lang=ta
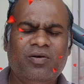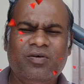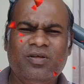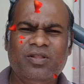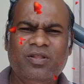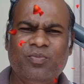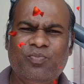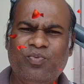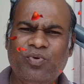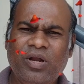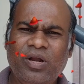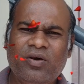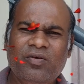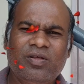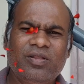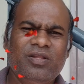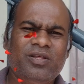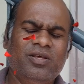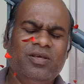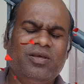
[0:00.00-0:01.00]
அவன் வந்து புல்லை
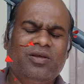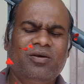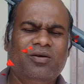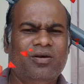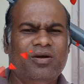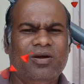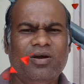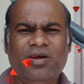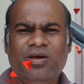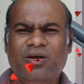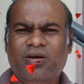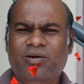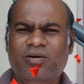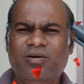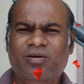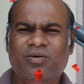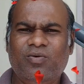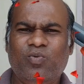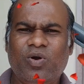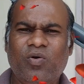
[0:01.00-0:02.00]
வந்து
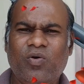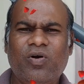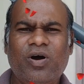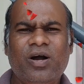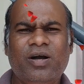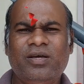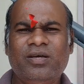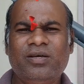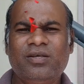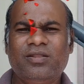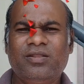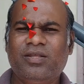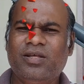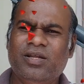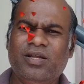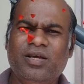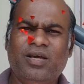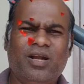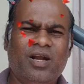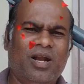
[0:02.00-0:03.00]
உணவாக
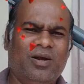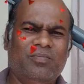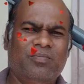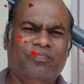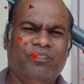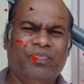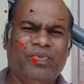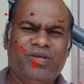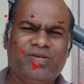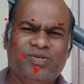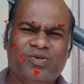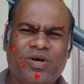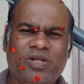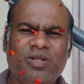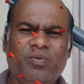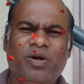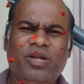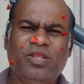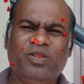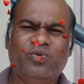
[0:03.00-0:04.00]
தின்னுகிறான் ஸோ
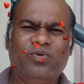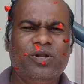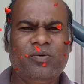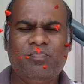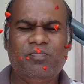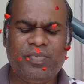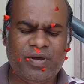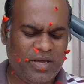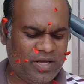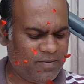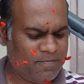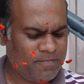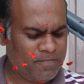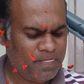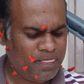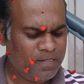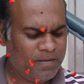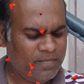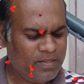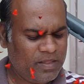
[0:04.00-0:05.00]
அந்த மனிதனுடைய பெயர்
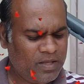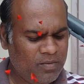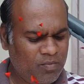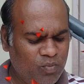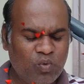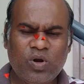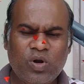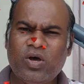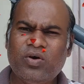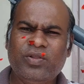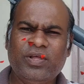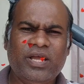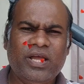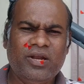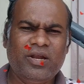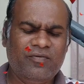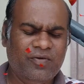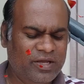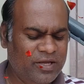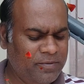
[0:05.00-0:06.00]
மூணாவது
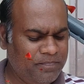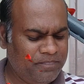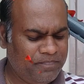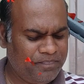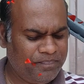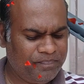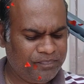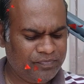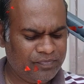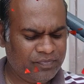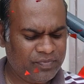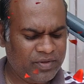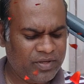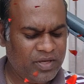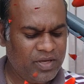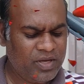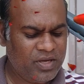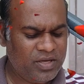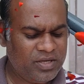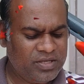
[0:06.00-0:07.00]
கேள்வி
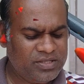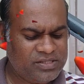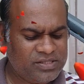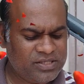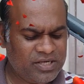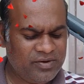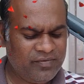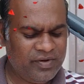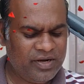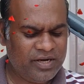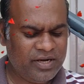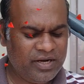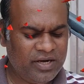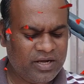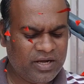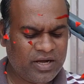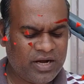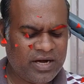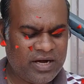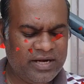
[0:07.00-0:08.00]
இஸ்ரேவேலில்
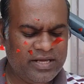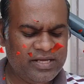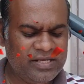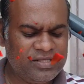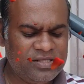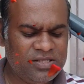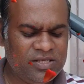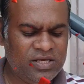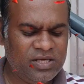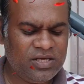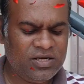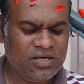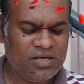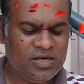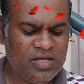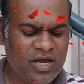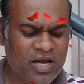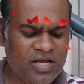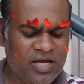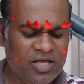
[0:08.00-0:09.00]
கடைசி
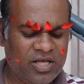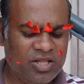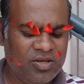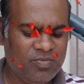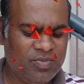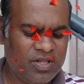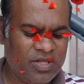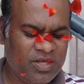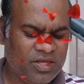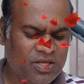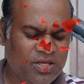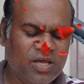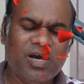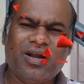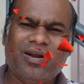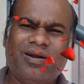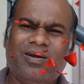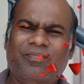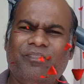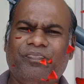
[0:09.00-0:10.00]
நியாயாதிபதி
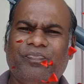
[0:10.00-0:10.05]
யார்